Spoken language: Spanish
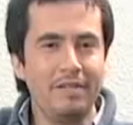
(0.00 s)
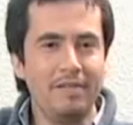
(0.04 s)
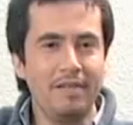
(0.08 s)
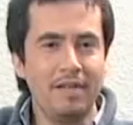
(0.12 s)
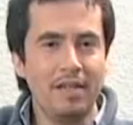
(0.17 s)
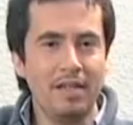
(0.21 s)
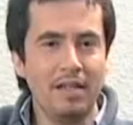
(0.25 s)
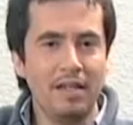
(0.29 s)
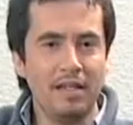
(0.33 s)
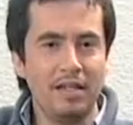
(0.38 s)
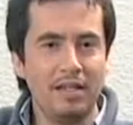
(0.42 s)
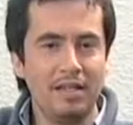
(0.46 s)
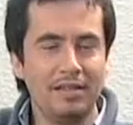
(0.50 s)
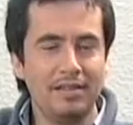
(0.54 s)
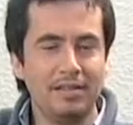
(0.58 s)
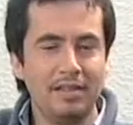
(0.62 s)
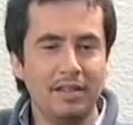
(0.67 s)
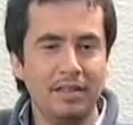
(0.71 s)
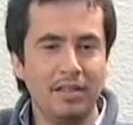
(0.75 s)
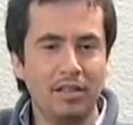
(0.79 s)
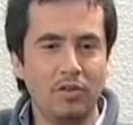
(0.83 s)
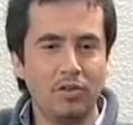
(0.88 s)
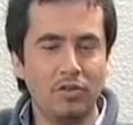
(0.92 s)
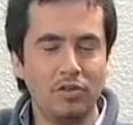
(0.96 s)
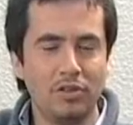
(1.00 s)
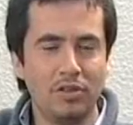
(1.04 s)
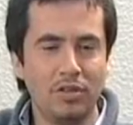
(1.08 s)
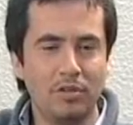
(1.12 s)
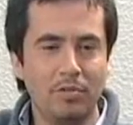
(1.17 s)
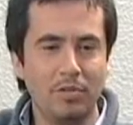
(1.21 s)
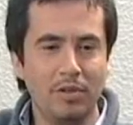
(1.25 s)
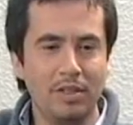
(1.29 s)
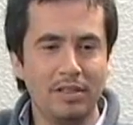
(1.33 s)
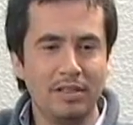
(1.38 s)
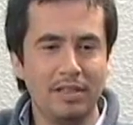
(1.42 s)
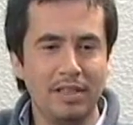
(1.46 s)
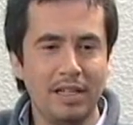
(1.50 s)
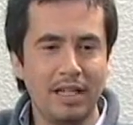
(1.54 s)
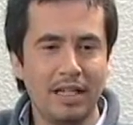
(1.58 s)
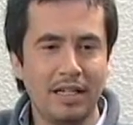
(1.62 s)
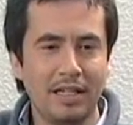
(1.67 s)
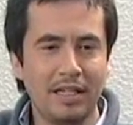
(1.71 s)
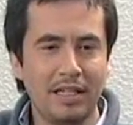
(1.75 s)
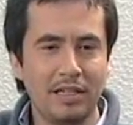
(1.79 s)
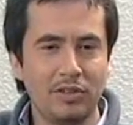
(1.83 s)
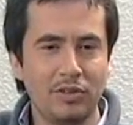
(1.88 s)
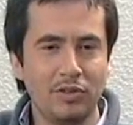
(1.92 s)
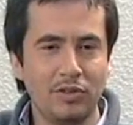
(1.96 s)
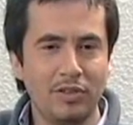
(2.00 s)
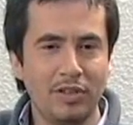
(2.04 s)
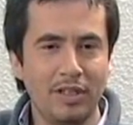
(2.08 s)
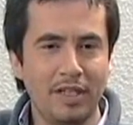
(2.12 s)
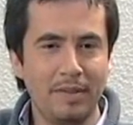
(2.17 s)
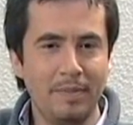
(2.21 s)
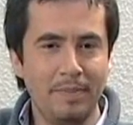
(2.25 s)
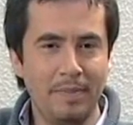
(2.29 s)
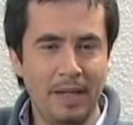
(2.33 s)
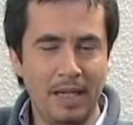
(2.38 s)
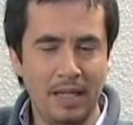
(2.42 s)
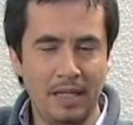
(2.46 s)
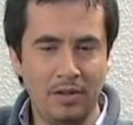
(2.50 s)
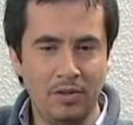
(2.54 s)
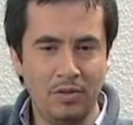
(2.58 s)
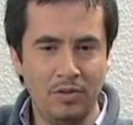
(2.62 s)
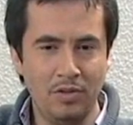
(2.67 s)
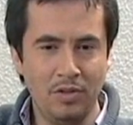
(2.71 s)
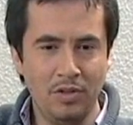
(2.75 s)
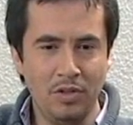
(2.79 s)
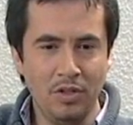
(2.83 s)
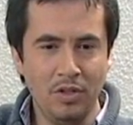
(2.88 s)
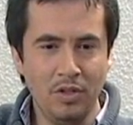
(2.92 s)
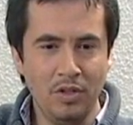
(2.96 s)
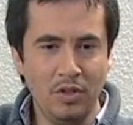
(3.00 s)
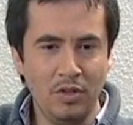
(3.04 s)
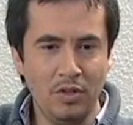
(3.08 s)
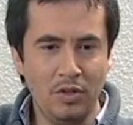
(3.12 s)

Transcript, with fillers: Puede haber eh, ciertas consecuencias en la relación de hermanos,